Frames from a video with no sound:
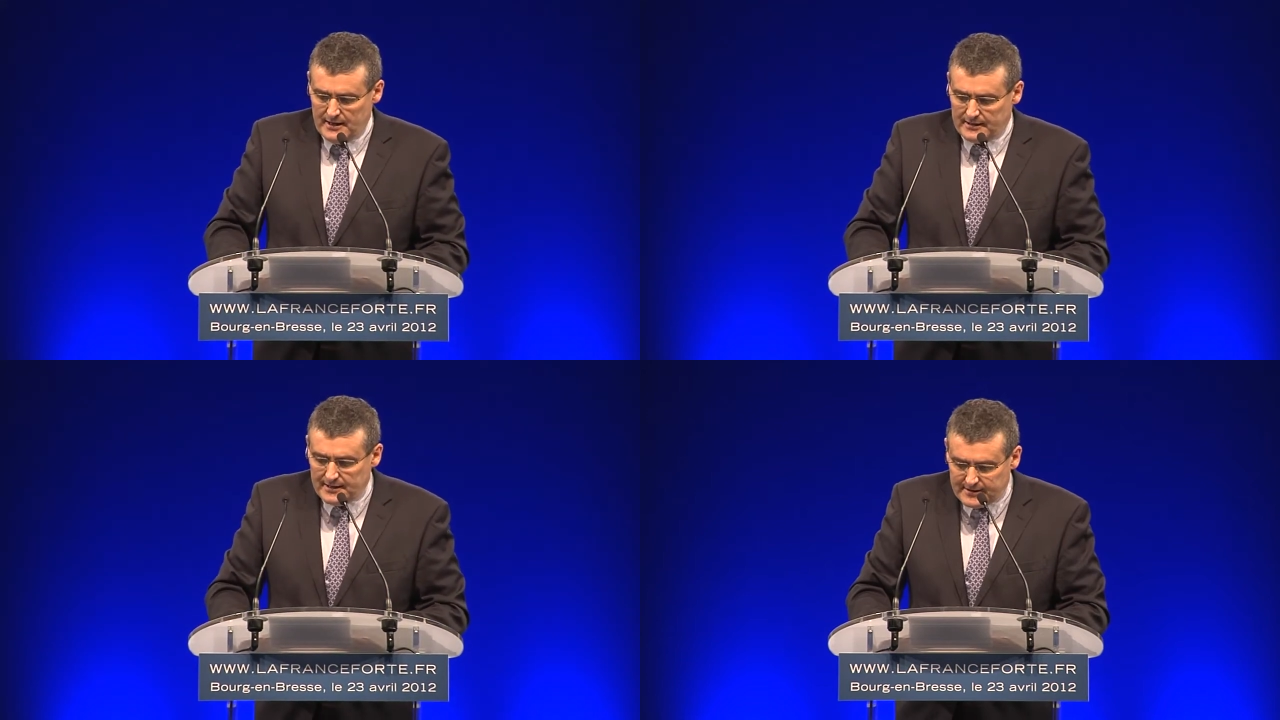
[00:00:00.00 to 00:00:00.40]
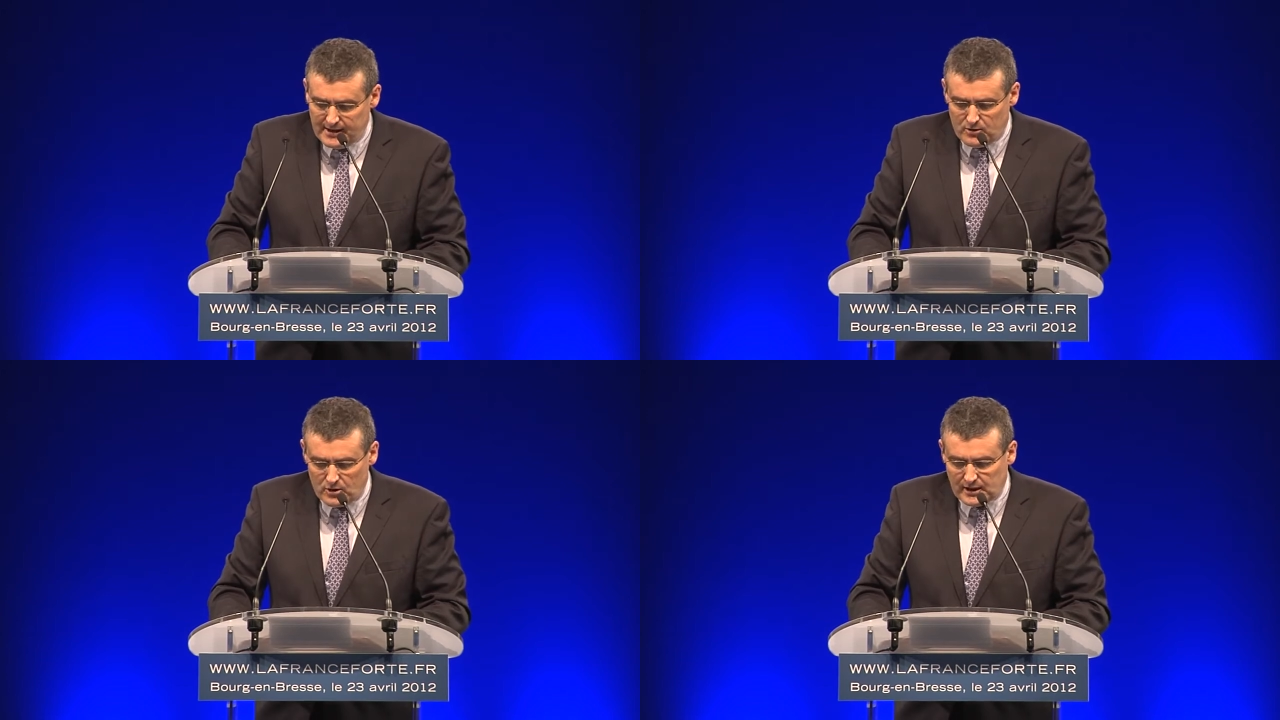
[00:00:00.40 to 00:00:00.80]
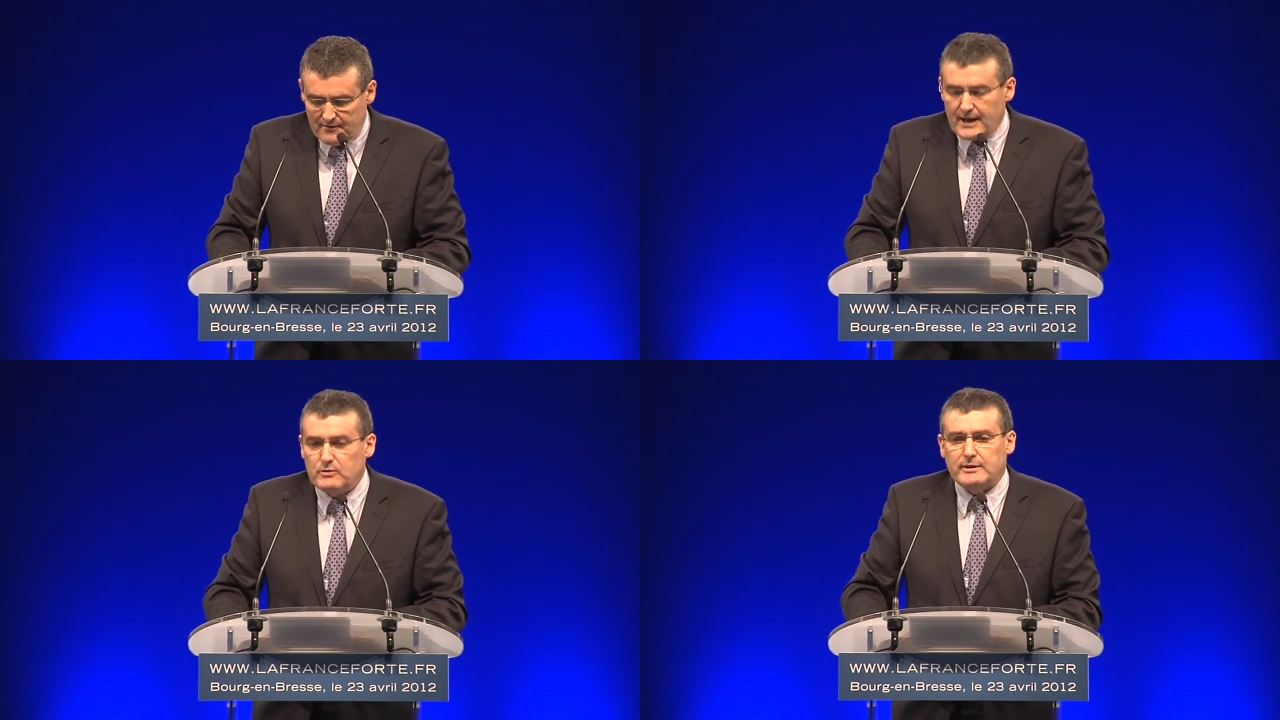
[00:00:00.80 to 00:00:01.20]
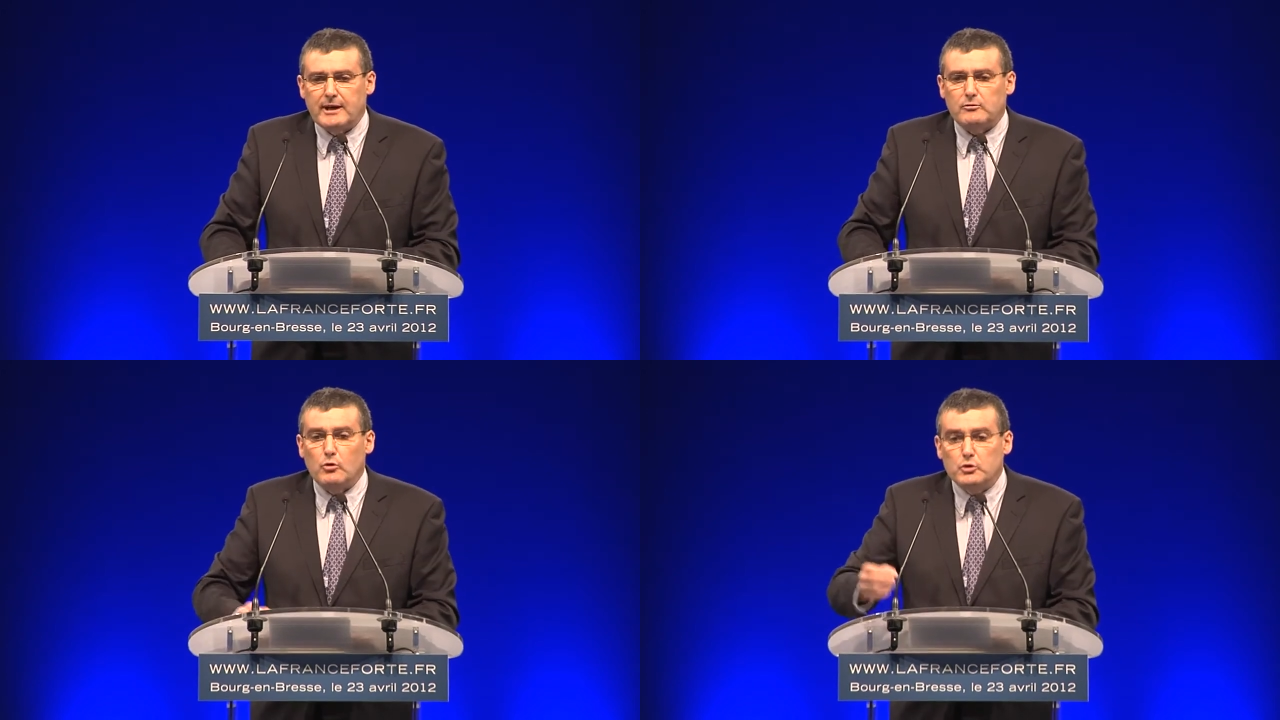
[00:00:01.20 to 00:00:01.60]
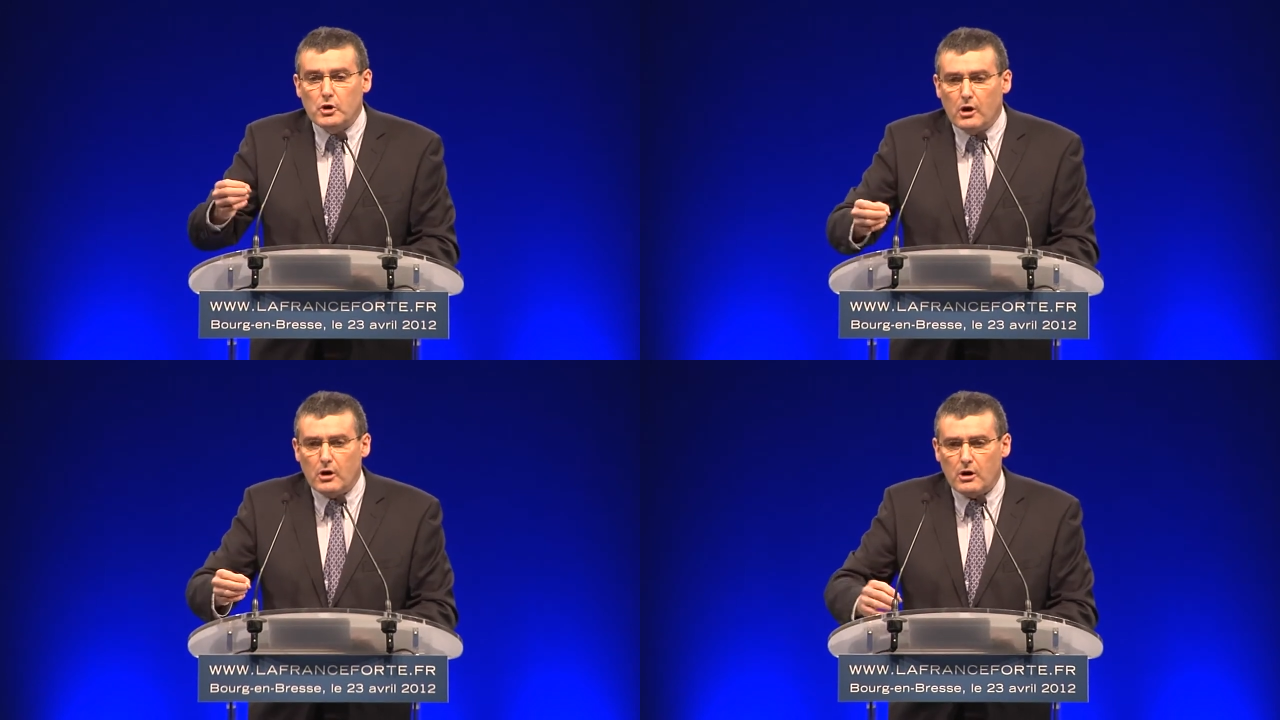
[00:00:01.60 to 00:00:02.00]
qui sait que le travail doit être au
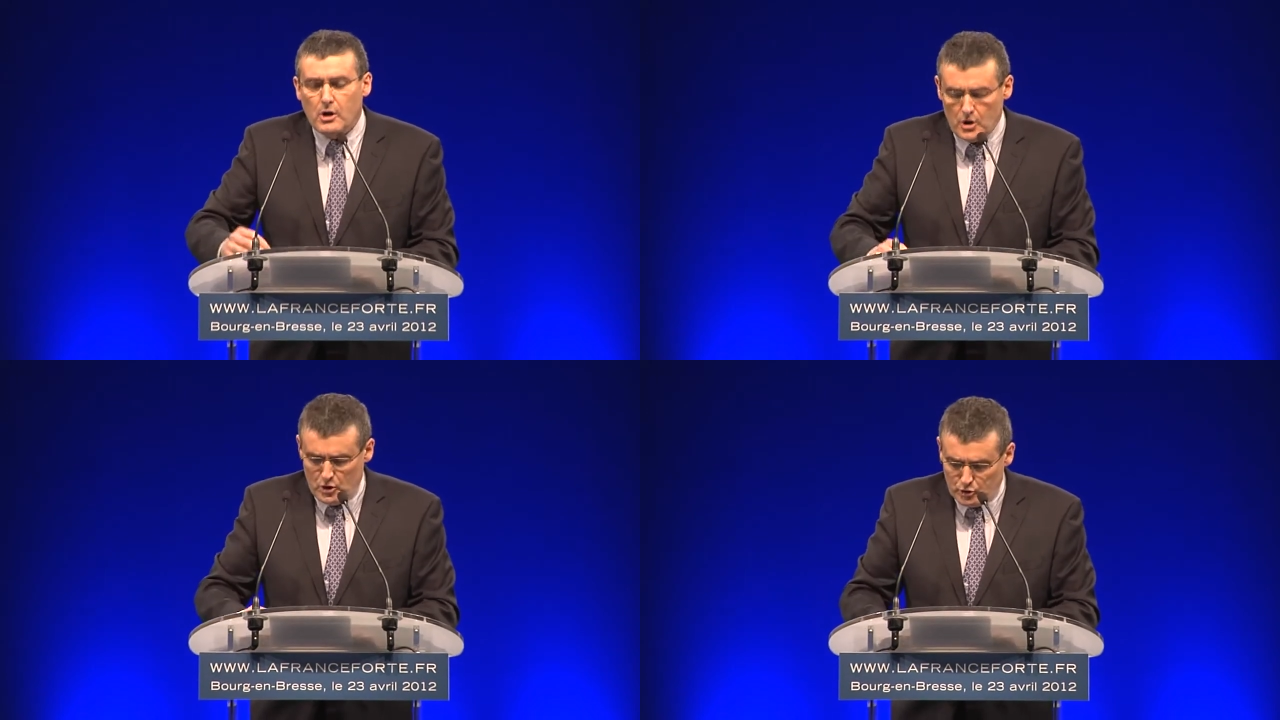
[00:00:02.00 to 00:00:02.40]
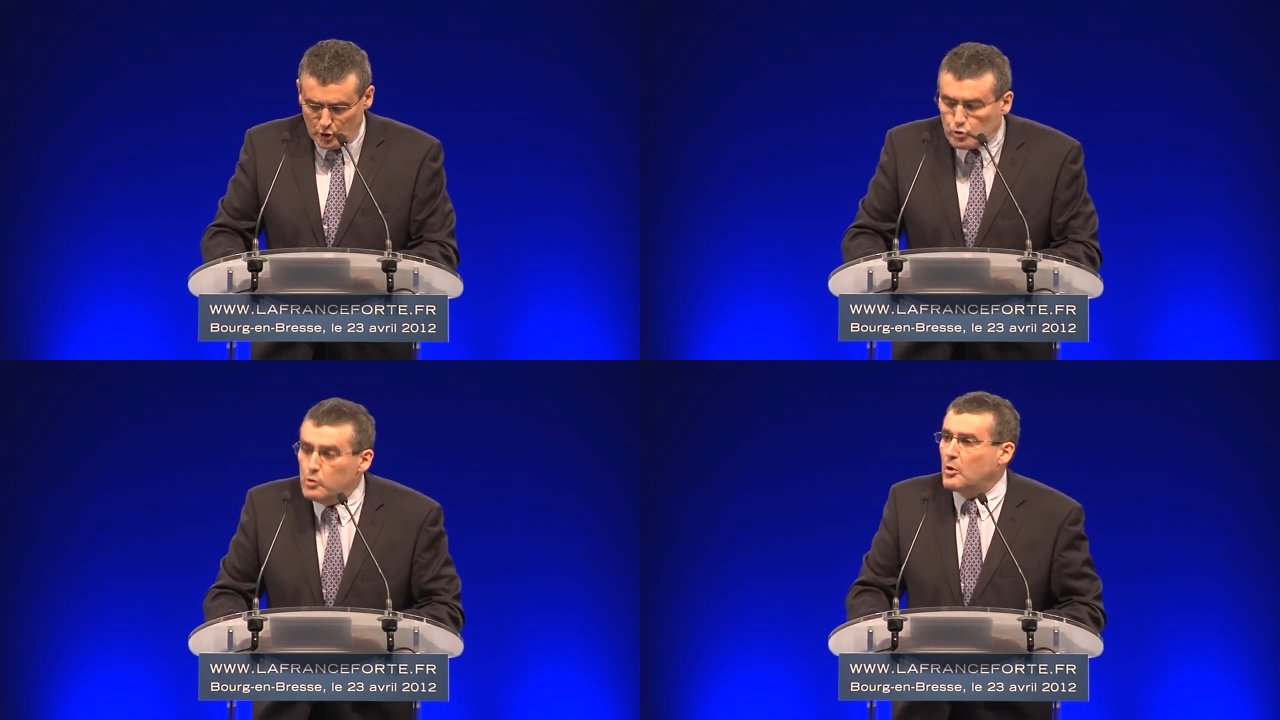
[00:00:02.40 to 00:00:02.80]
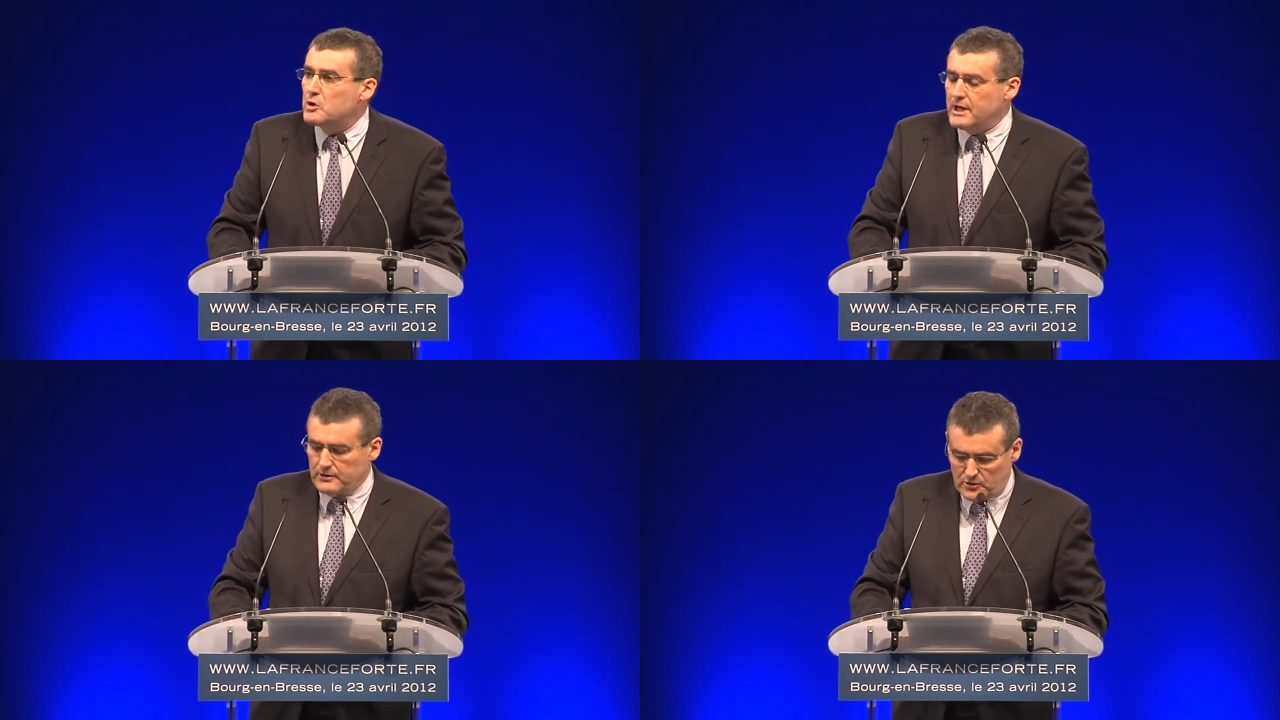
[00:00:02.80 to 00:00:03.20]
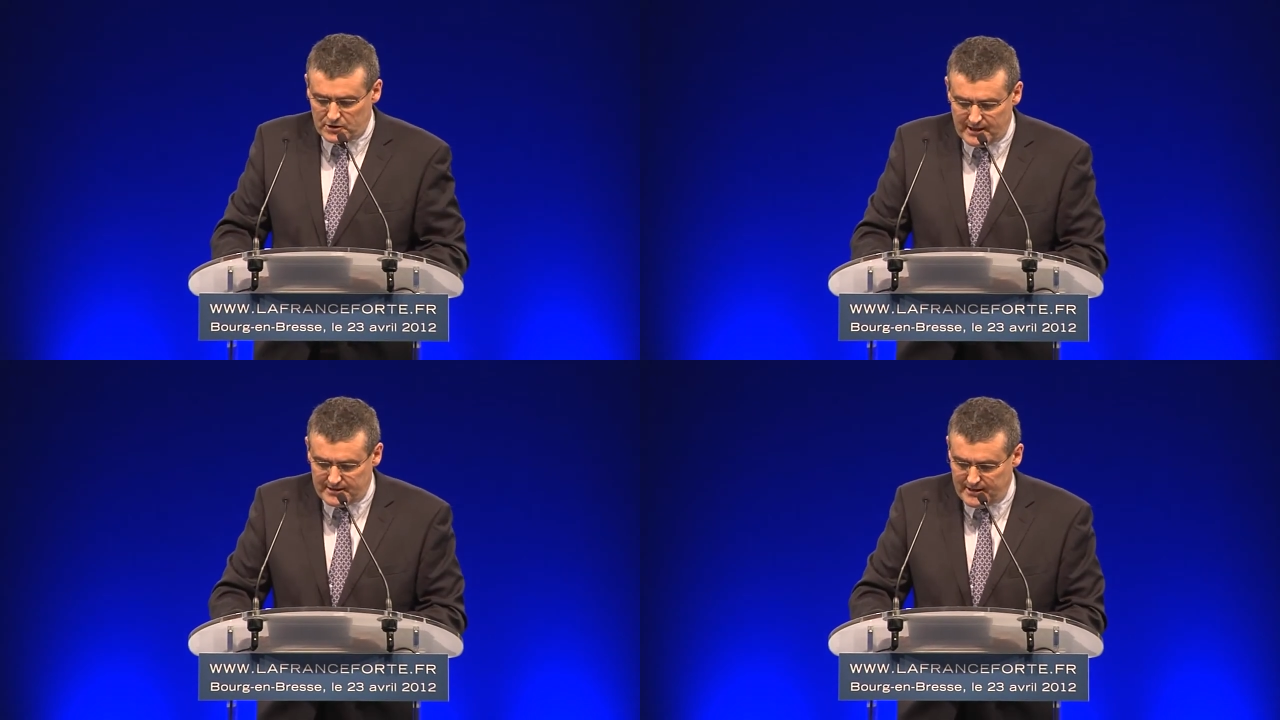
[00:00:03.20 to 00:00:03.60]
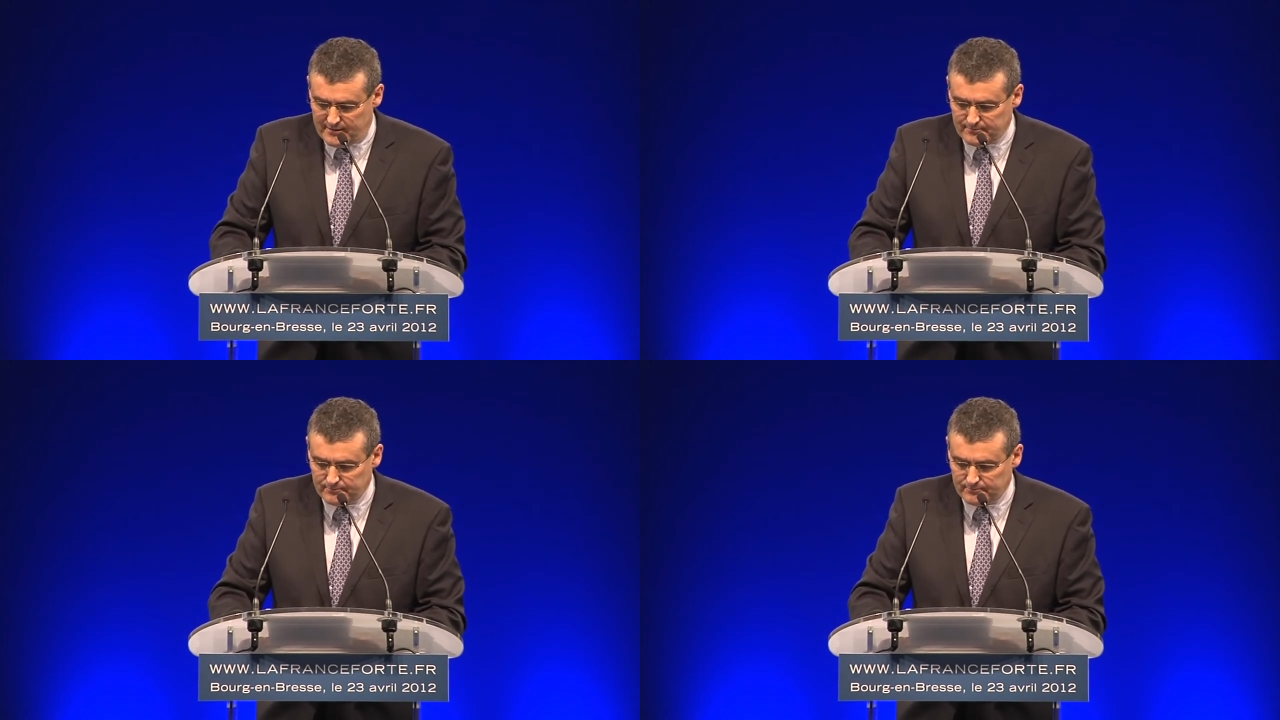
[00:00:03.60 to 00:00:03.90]
cœur de tout projet de société.